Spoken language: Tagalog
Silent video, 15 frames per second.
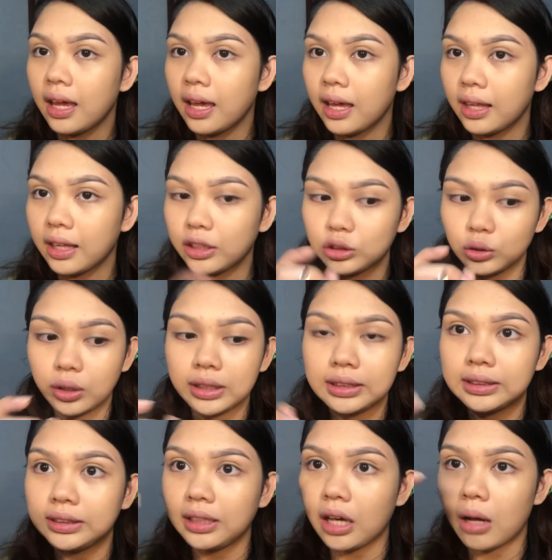And as you
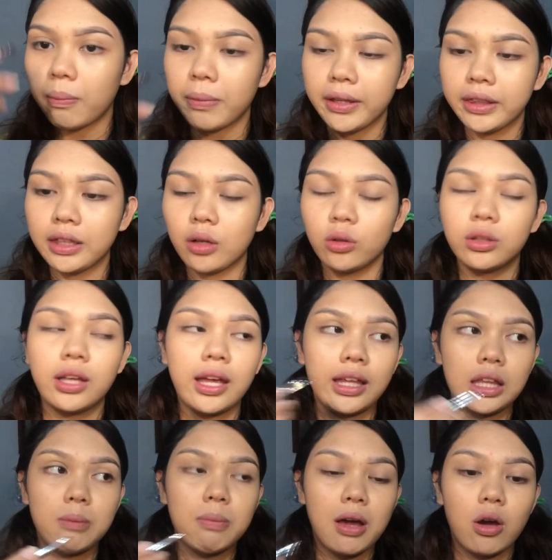can see, up and down na
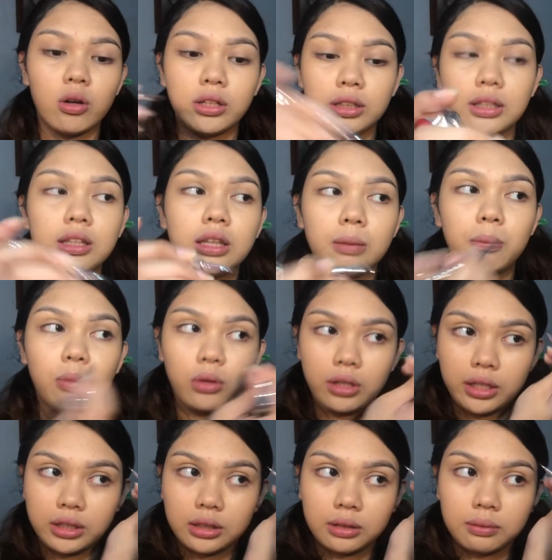hindi pa ako nagdi-dip
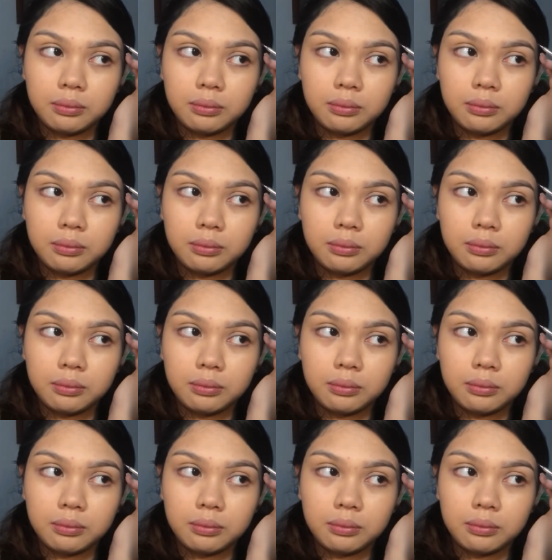ulit.